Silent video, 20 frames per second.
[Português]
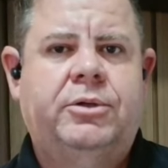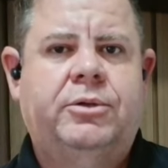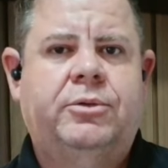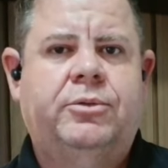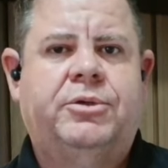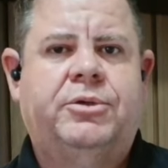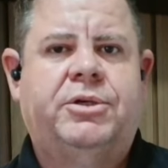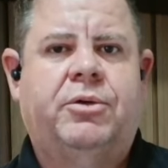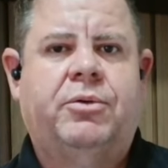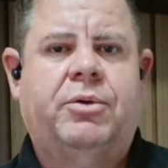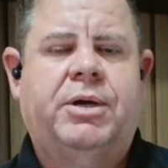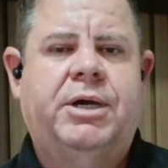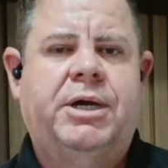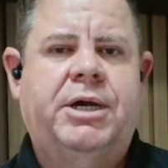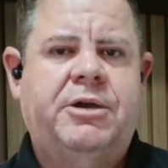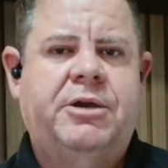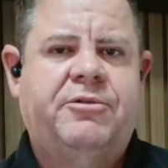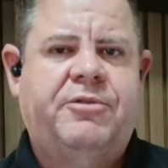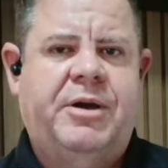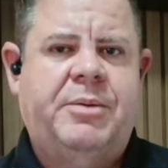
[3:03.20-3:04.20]
do seu
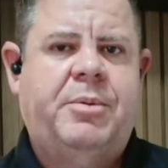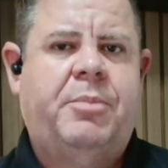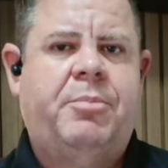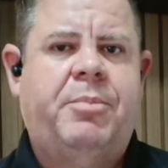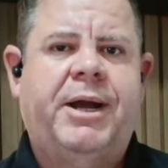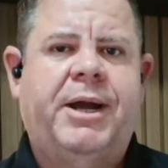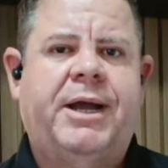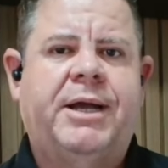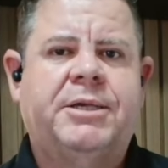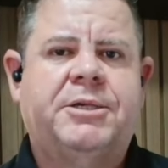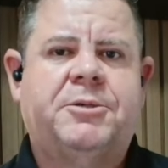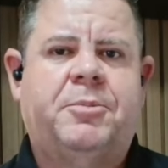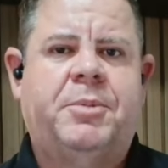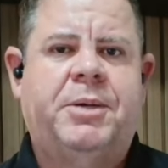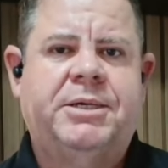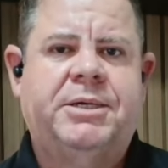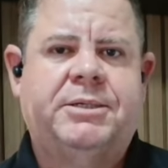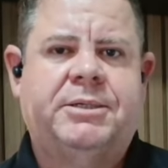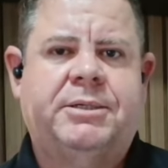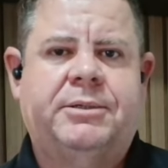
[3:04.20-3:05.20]
ganho vai para pagar a
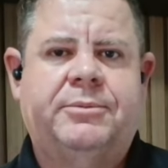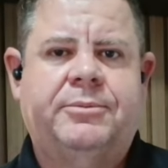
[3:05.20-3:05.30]
despesa.